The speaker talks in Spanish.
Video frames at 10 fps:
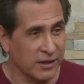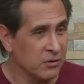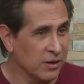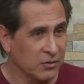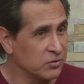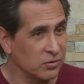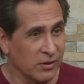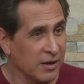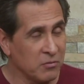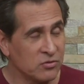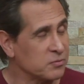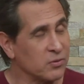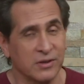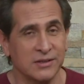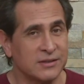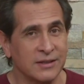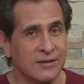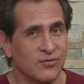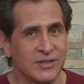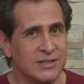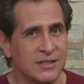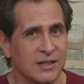no la controlamos, por qué es tan difícil.